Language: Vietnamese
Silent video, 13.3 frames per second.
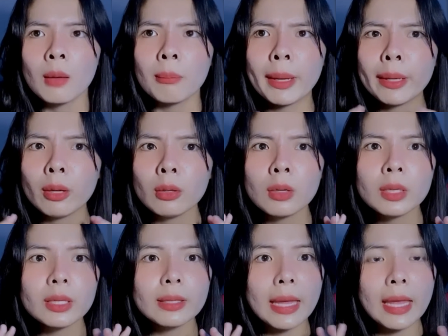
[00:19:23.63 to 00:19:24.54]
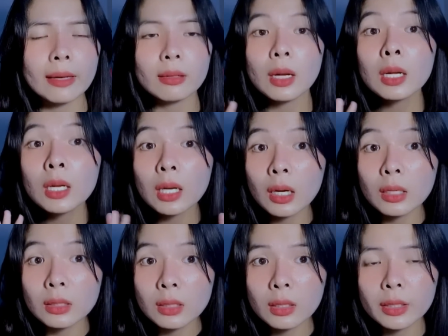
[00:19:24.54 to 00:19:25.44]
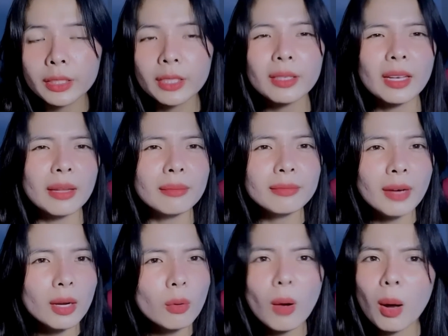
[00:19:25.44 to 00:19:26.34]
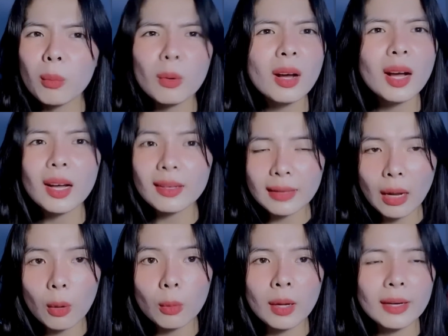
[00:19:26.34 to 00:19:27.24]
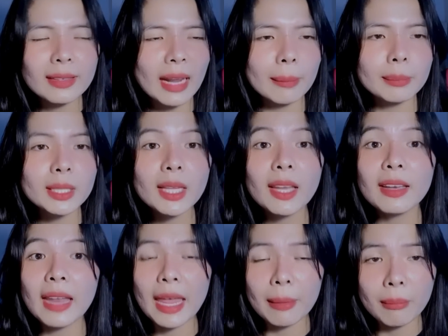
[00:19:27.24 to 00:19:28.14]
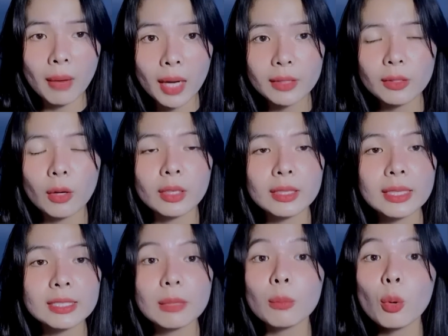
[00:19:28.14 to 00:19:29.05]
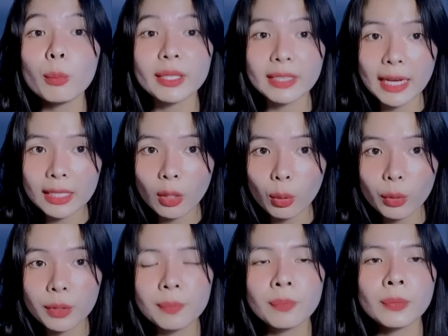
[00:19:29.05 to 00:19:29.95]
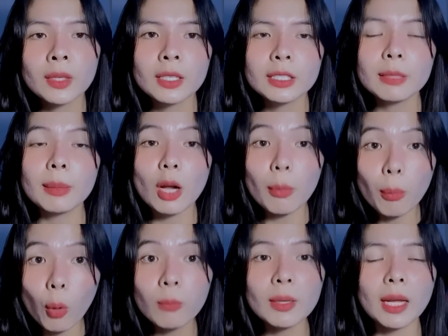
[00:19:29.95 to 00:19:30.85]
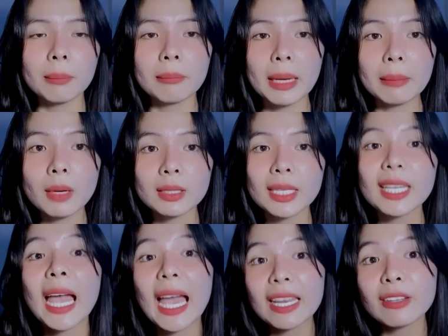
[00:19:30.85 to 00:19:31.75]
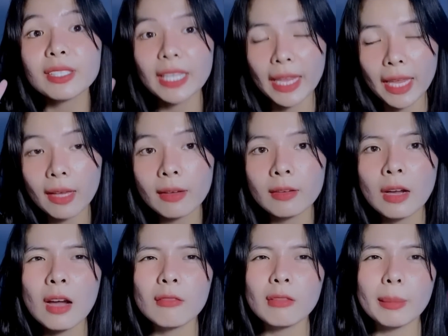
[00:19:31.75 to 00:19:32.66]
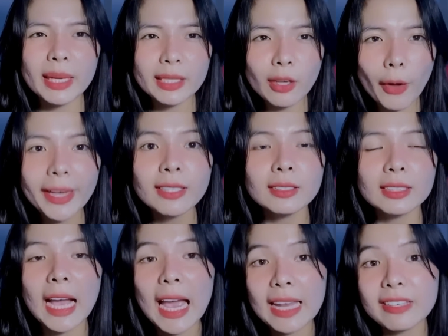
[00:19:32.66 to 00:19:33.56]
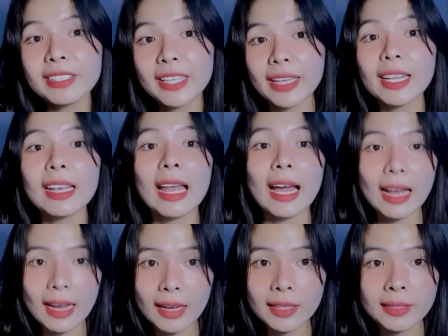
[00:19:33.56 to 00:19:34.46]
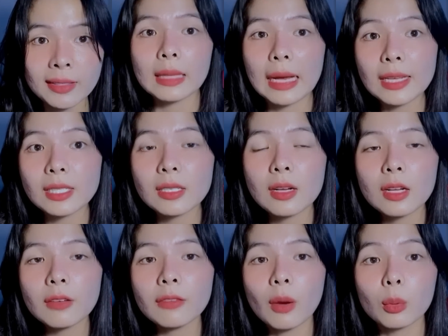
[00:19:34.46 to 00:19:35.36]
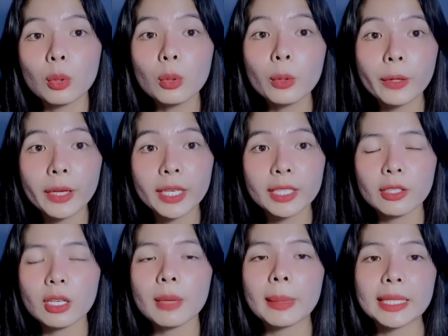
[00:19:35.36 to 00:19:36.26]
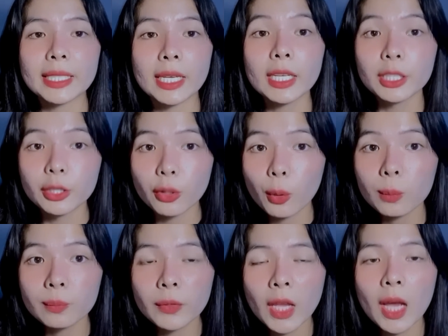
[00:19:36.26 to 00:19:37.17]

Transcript: bạn nói có khi đè nó cứ khờ người niệm phật cũng không có hết đâu nằm đến khi đè mệt rồi người ta sẽ buông mình ra thôi nhưng mà có 4 lần bạn mơ thấy hai đứa trẻ và bạn đoán được hai đứa trẻ này là ai tả sơ cái phòng của huyền cho các bạn dễ hình dung